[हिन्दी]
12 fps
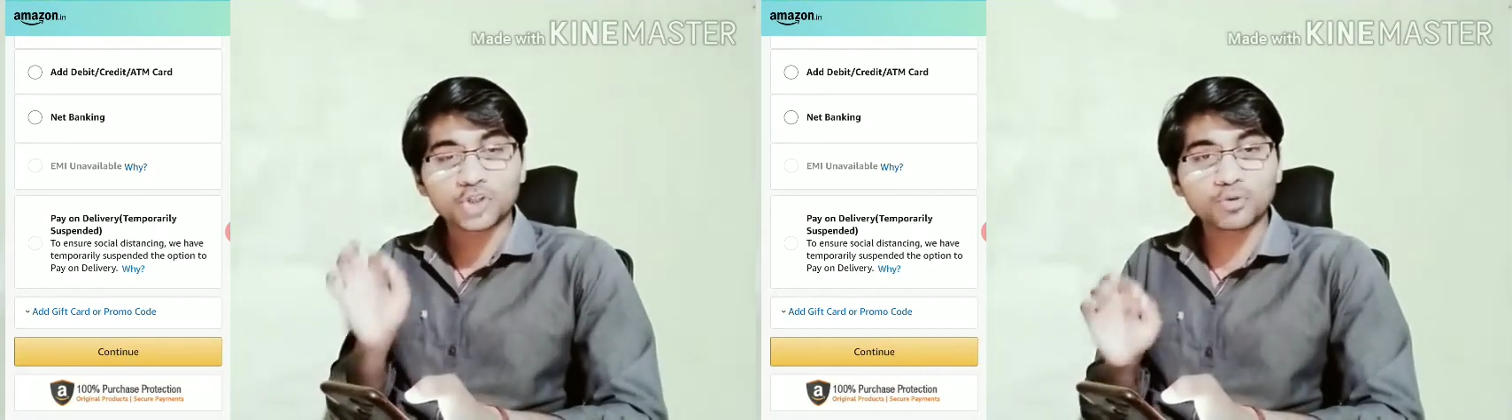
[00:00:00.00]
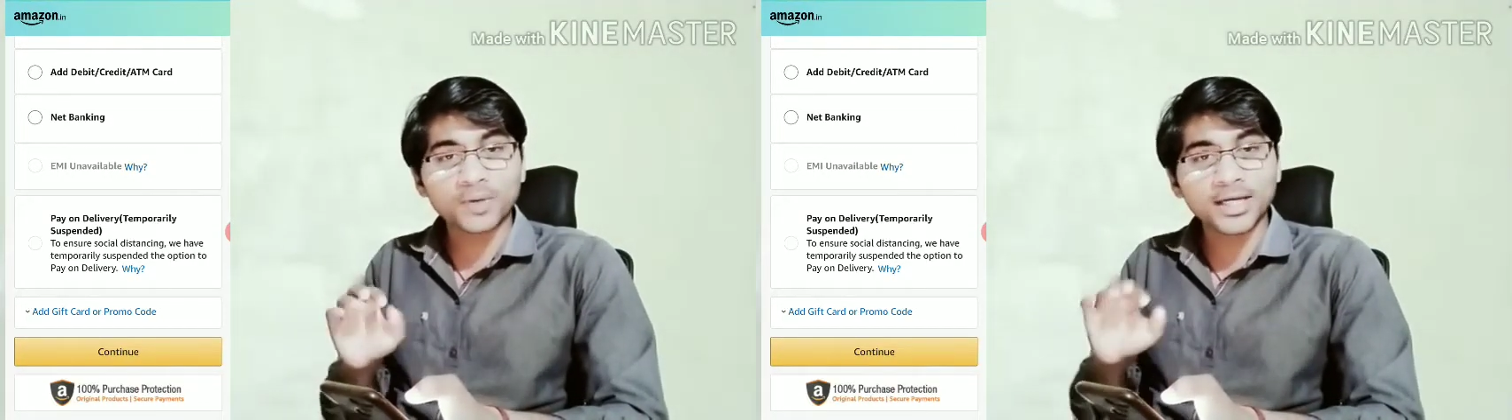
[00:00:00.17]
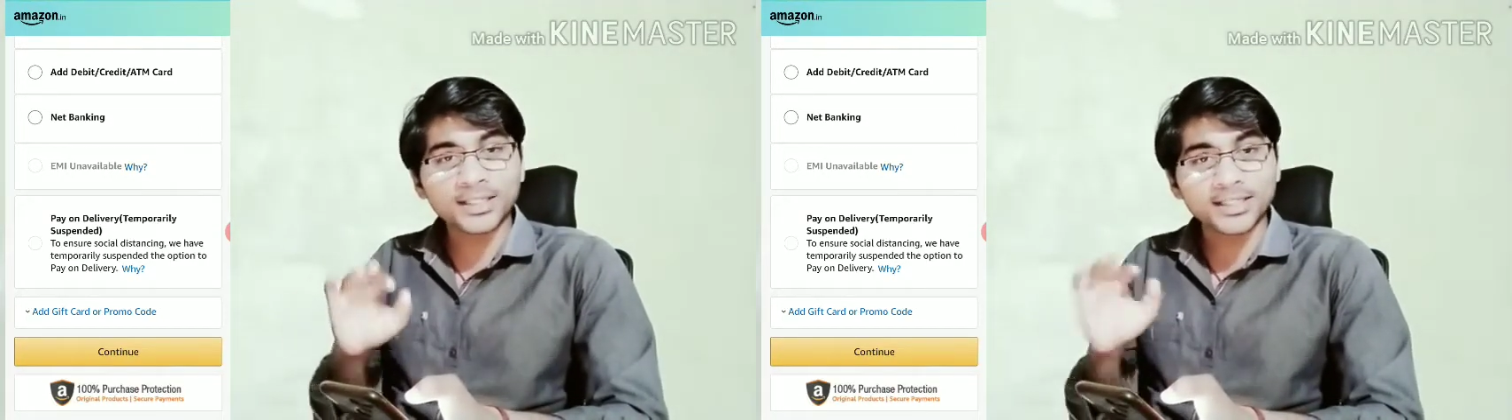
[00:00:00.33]
तो
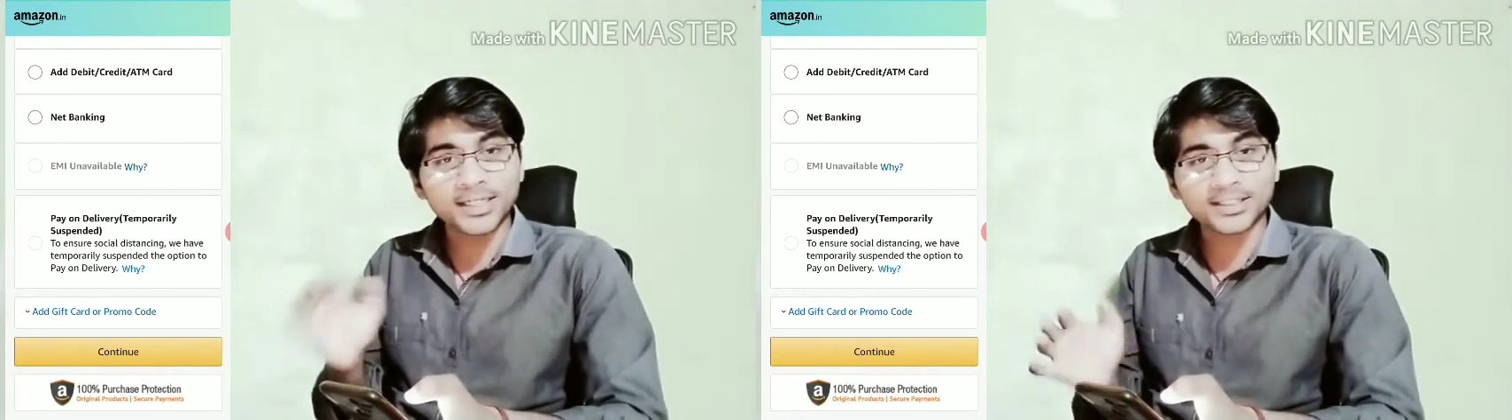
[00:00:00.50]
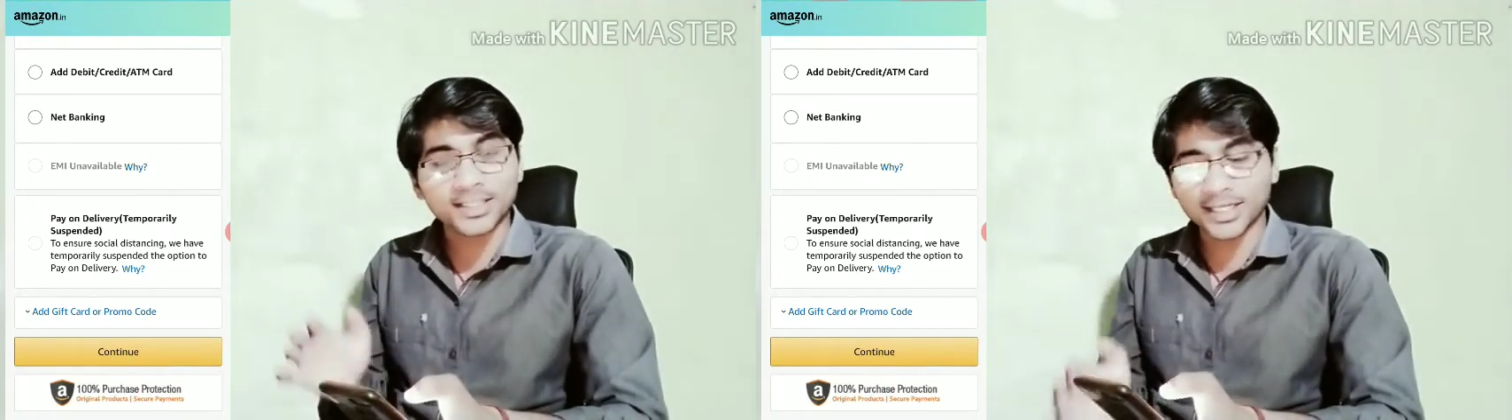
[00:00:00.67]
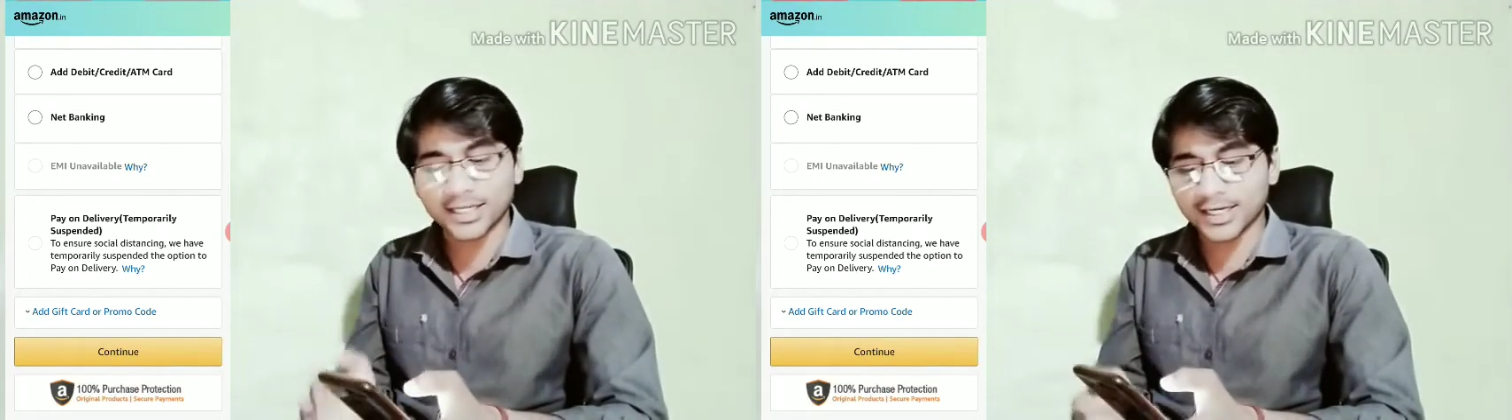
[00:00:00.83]
भाई ये
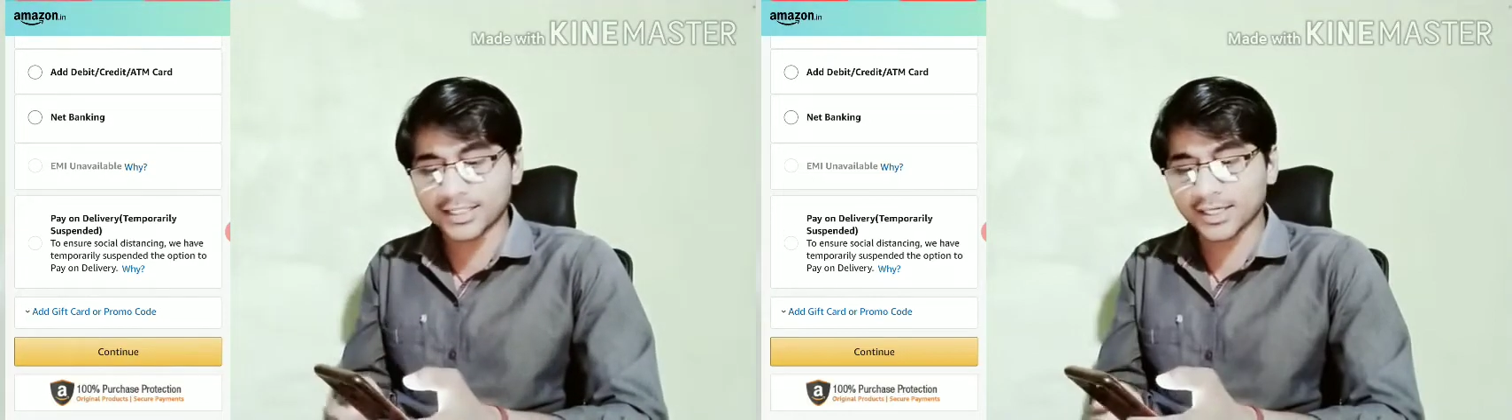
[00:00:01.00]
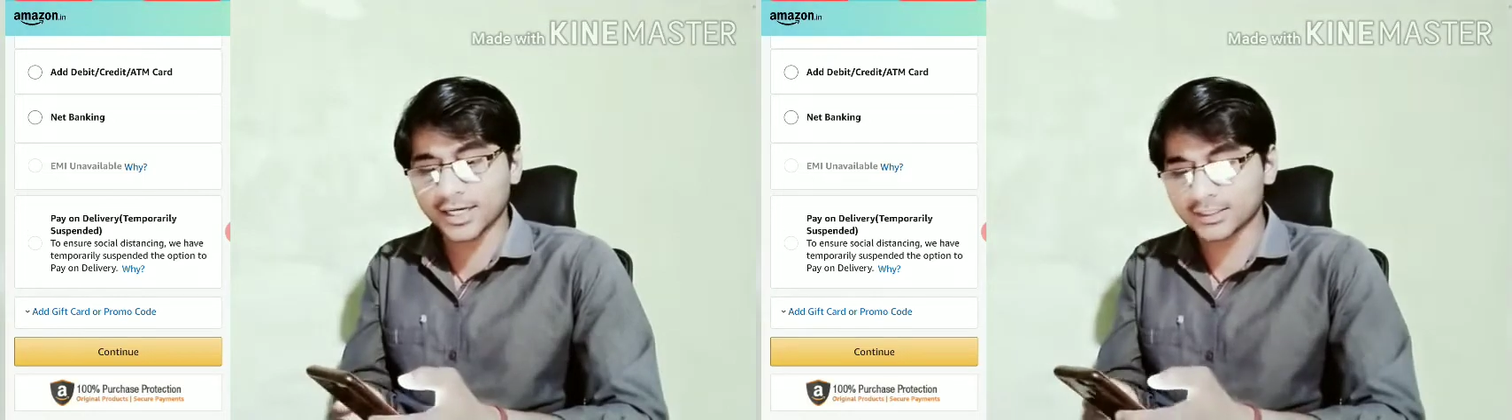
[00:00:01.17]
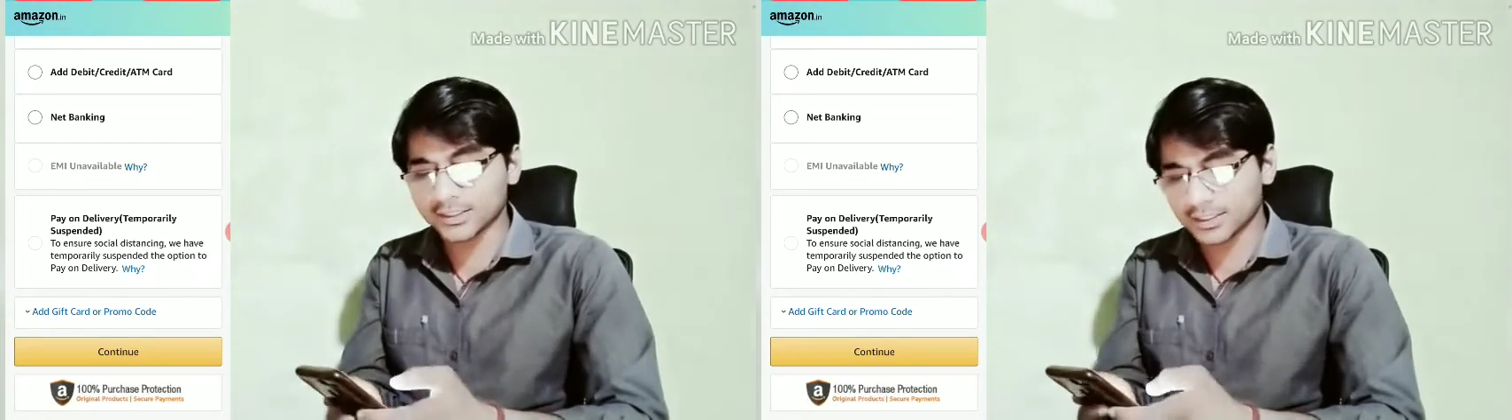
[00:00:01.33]
तरीका था